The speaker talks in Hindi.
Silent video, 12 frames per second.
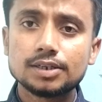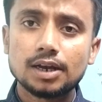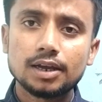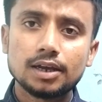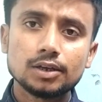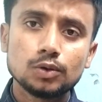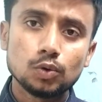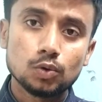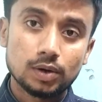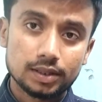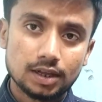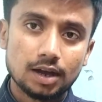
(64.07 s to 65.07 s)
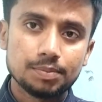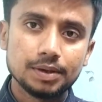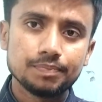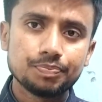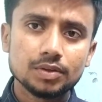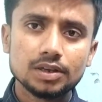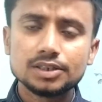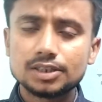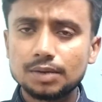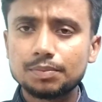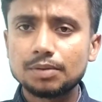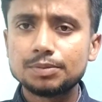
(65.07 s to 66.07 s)
नहीं चलेगा कि कोरोना था भी
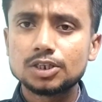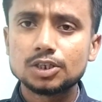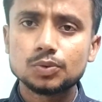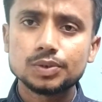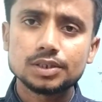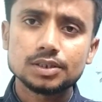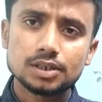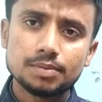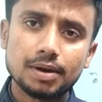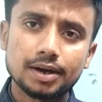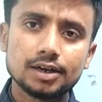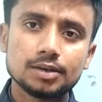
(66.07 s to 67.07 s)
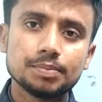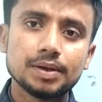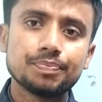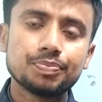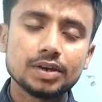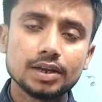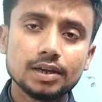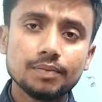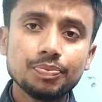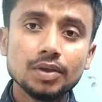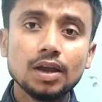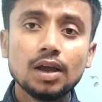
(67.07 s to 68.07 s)
इस टाइप का भी सिचुएशन है मार्केट में ठीक
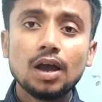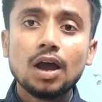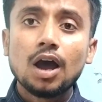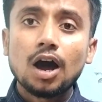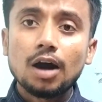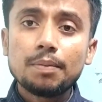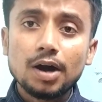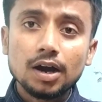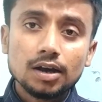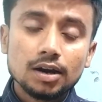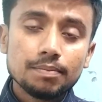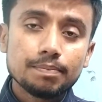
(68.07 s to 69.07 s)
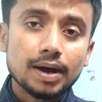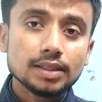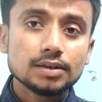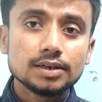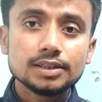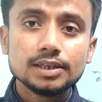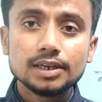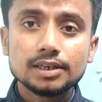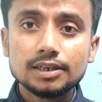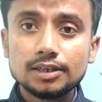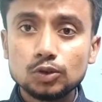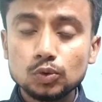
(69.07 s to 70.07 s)
है अब अगर हम बात करते हैं
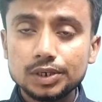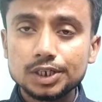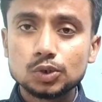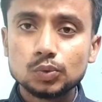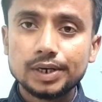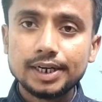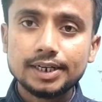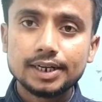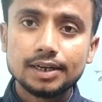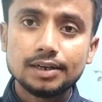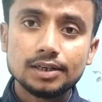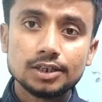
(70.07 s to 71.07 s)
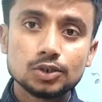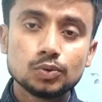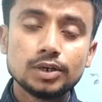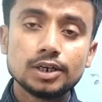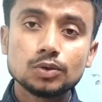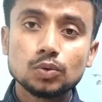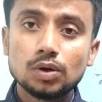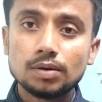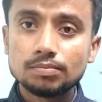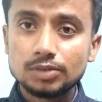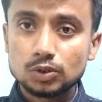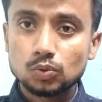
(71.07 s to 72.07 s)
कि जो स्टूडेंट है स्टूडेंट को
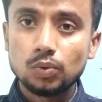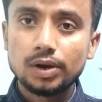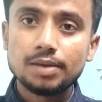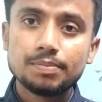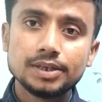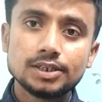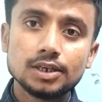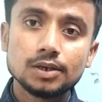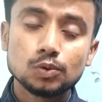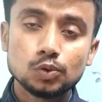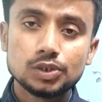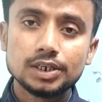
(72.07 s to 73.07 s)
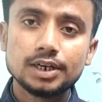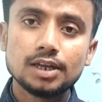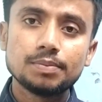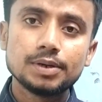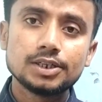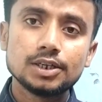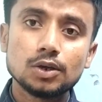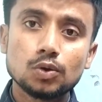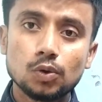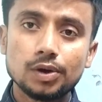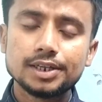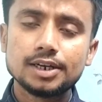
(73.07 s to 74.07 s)
हम स्कूल नहीं भेजे कोचिंग नहीं भेजे
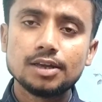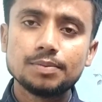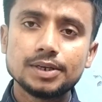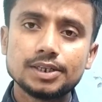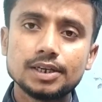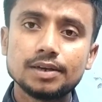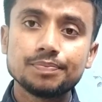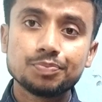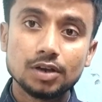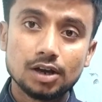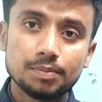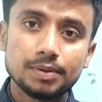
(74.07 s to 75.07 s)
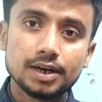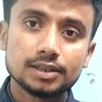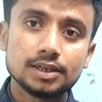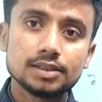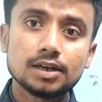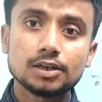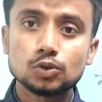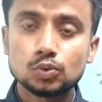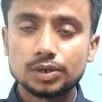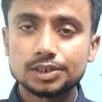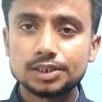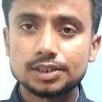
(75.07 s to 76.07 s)
कॉलेज नहीं भेजे घर में रखते हैं ताकि
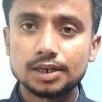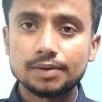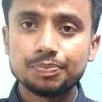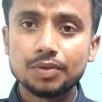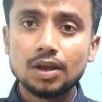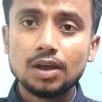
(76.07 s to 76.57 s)
सुरक्षित रहे